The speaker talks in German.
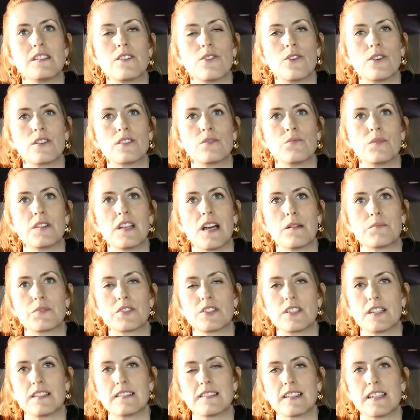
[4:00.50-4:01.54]
Leute mit
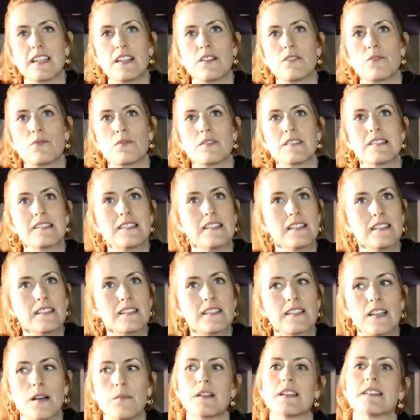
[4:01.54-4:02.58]
Abstandsregelungen
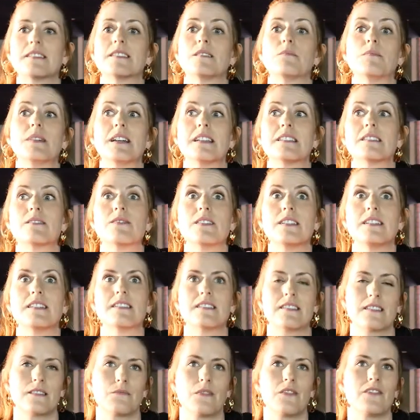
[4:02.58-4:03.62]
sind, aber dass die Bands
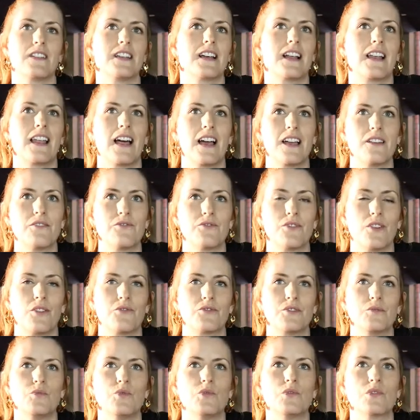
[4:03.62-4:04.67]
wenigstens mal wieder live auf
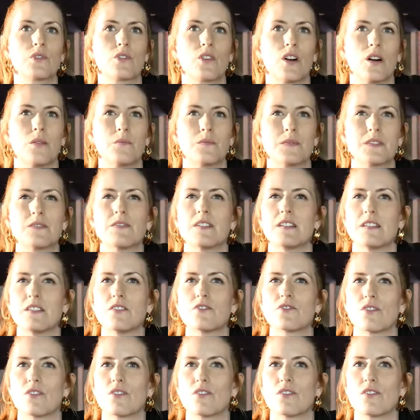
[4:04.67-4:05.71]
die Bühne kommen, das fände ich
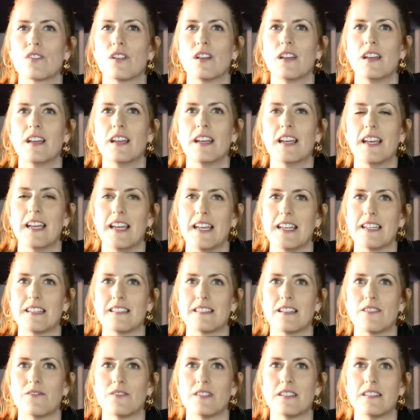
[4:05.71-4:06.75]
schon echt
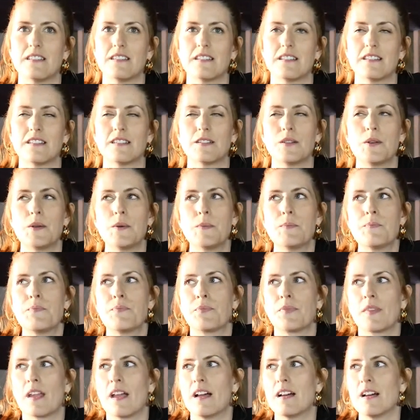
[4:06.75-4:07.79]
sehr wichtig.
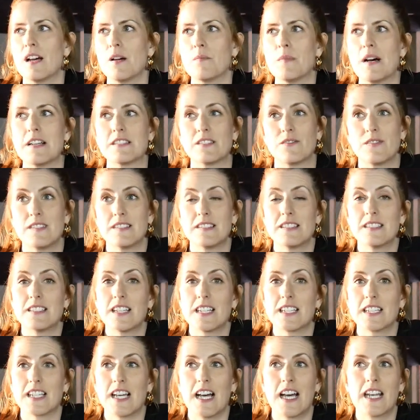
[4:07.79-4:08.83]
Ähm, also wir sind
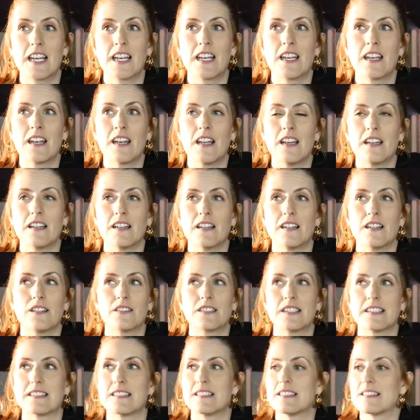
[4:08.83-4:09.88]
da dran. Äh,
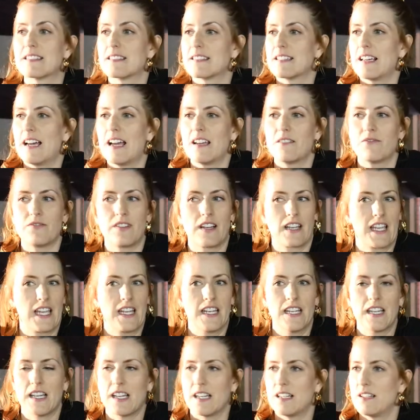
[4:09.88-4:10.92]
das ist einfach
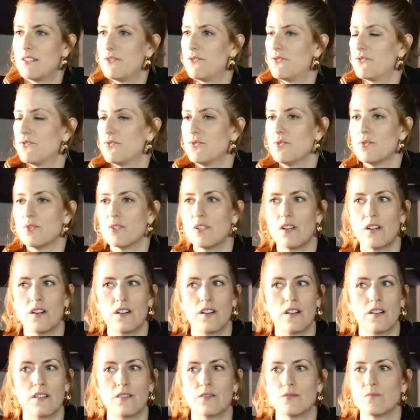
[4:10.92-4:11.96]
generell
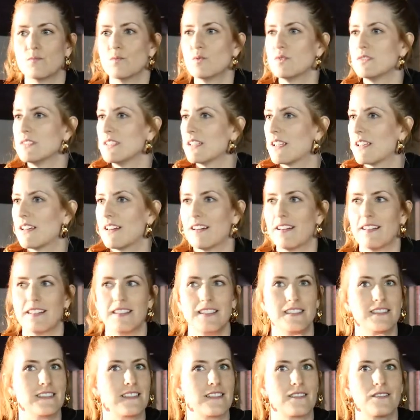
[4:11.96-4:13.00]
für äh,
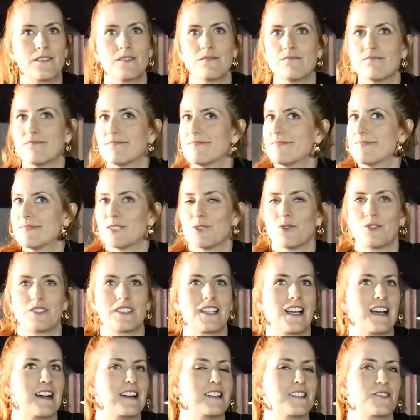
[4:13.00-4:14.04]
MusikerInnen
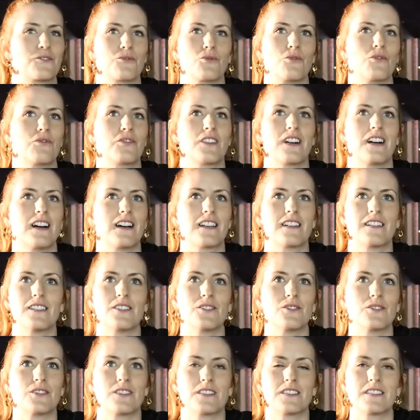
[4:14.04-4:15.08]
total doof gerade
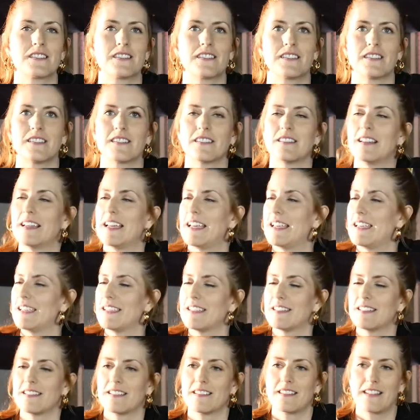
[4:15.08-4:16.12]
und äh,
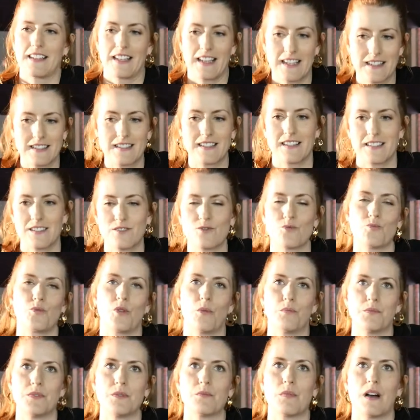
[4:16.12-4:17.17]
echt eine ganz, ganz
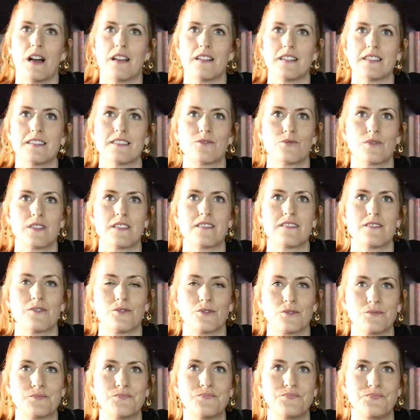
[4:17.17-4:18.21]
suboptimale
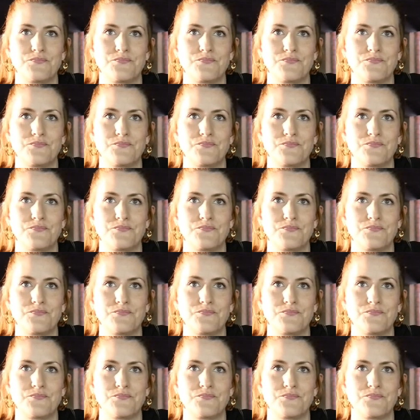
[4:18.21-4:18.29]
Situation